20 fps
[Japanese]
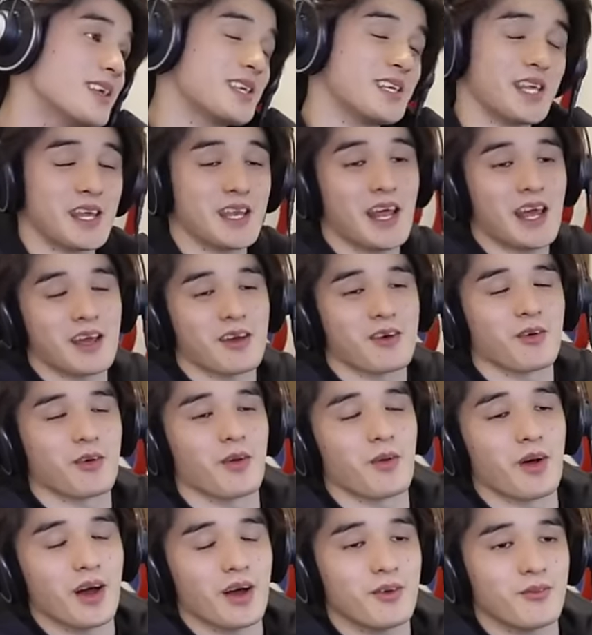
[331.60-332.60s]
ジでない、こ
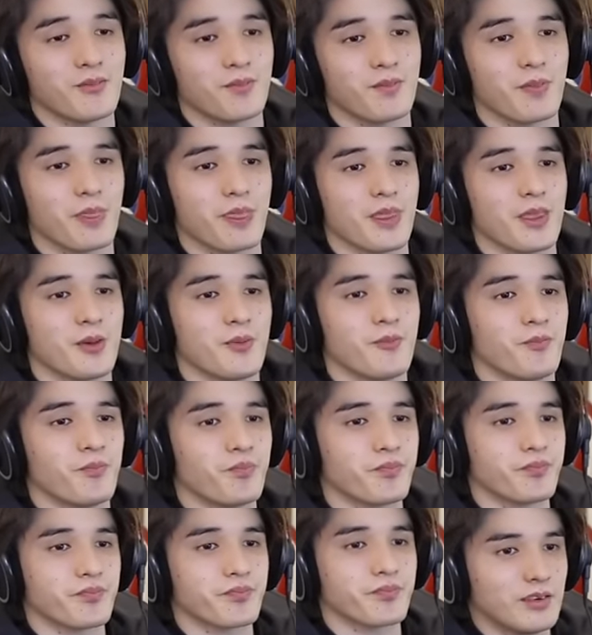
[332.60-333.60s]
れは。
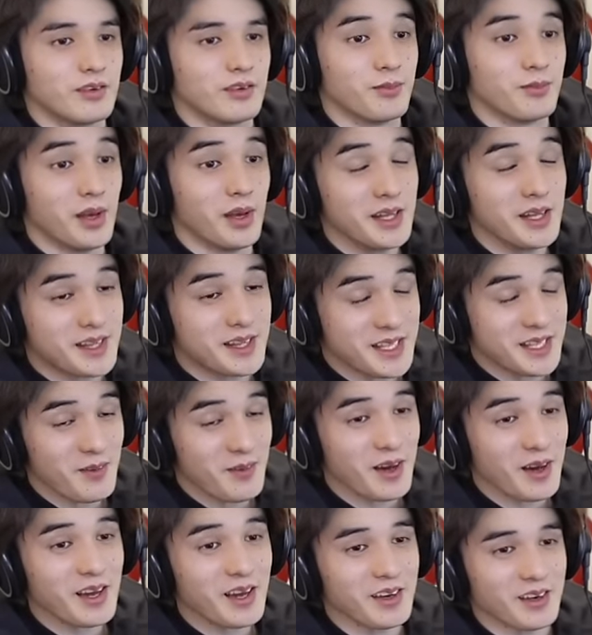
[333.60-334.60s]
めっちゃ
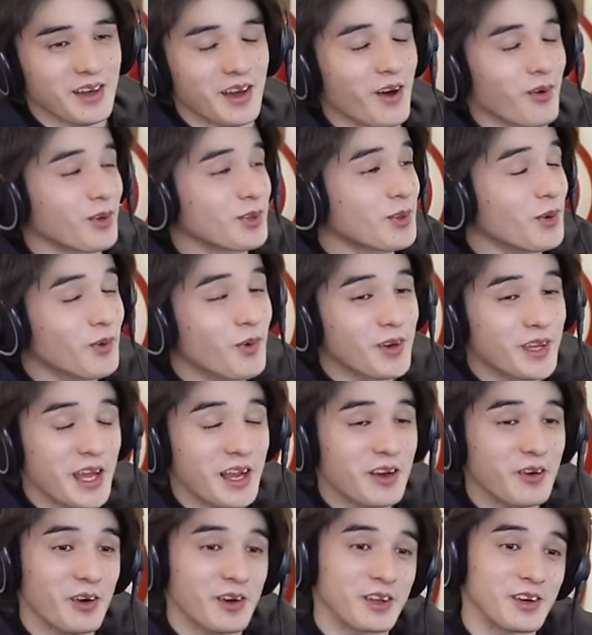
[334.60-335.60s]
わかるいや、男
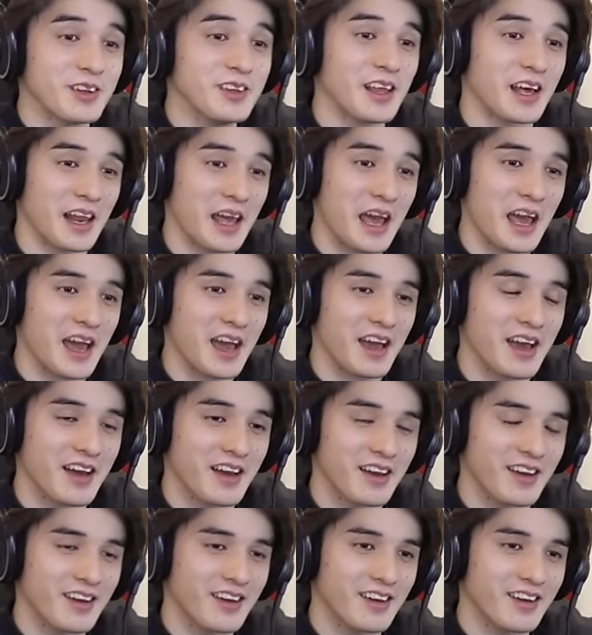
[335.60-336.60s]
結構いるんだね。
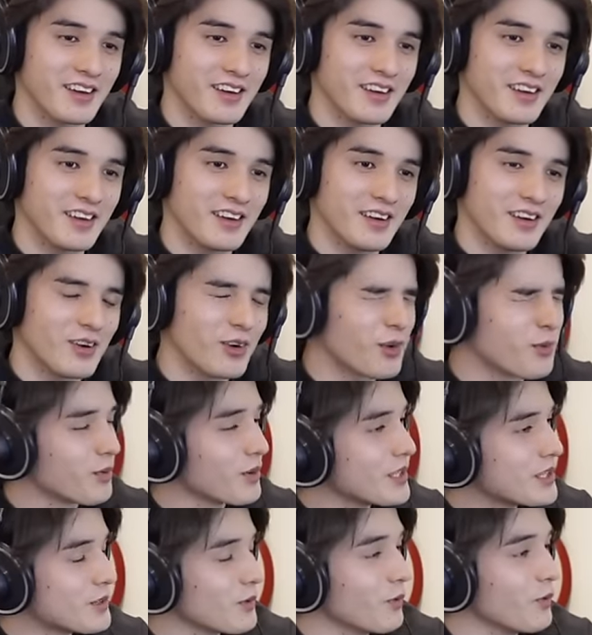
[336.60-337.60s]
俺もう
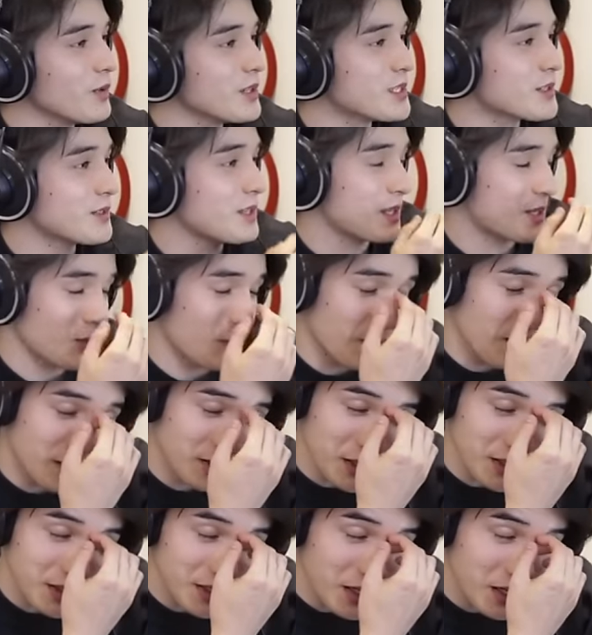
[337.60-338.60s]
愛おしくてしょうがなく
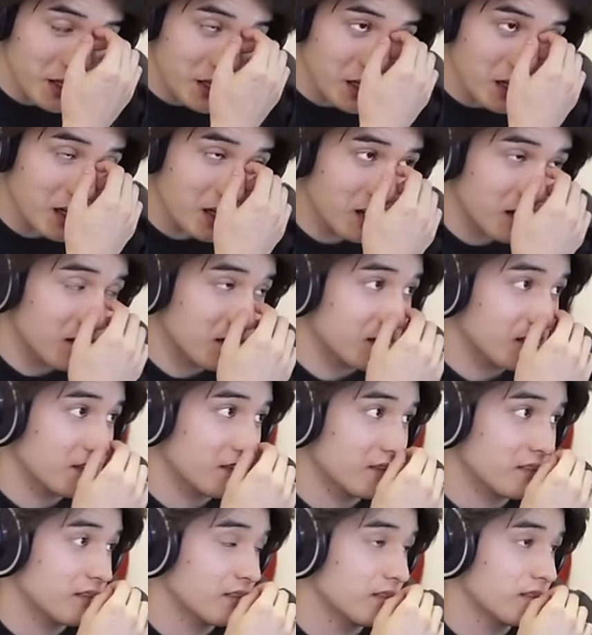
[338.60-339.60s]
なんだよな。
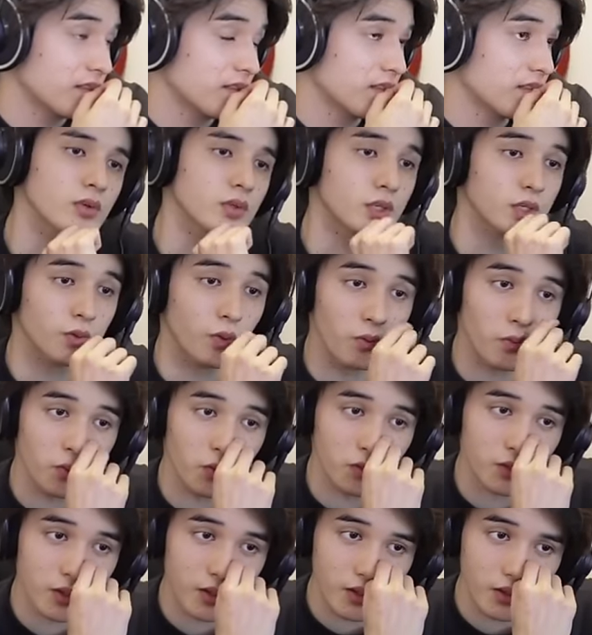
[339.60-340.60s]
自己
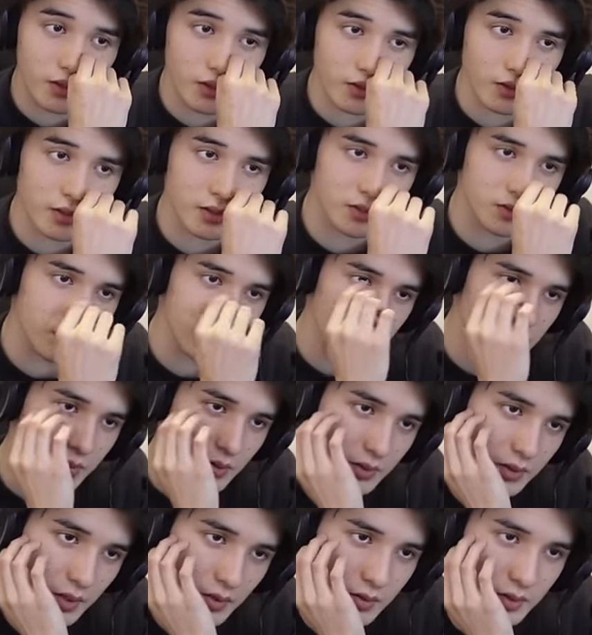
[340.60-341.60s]
肯定感が低い人
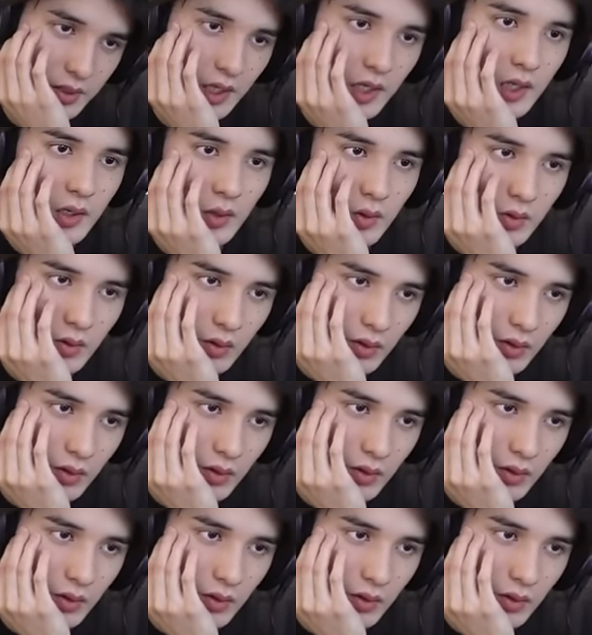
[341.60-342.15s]
がなるんじゃないの